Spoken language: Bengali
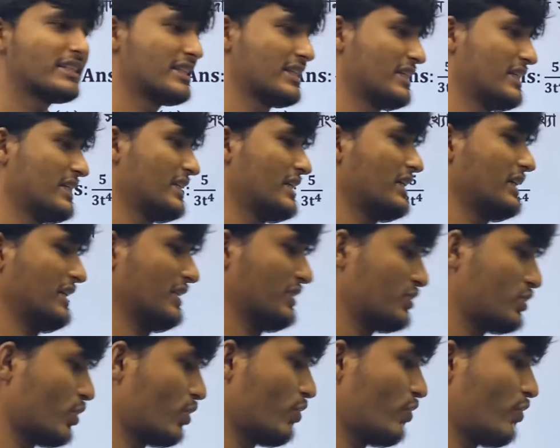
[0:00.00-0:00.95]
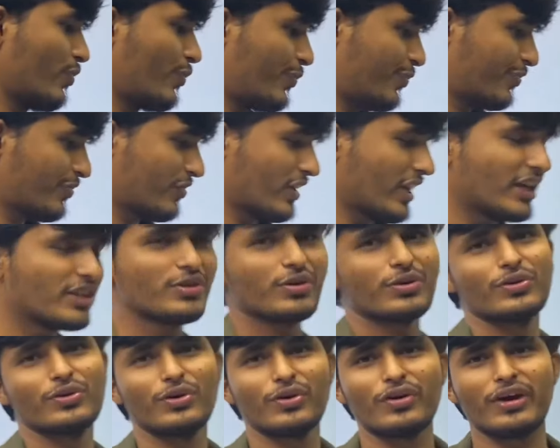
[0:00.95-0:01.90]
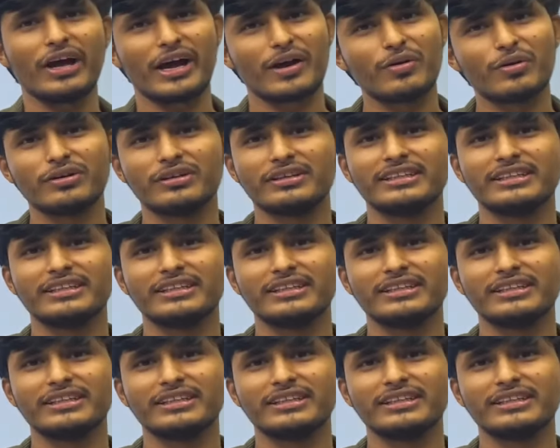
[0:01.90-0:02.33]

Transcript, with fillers: আছে সো এই জন্য এখন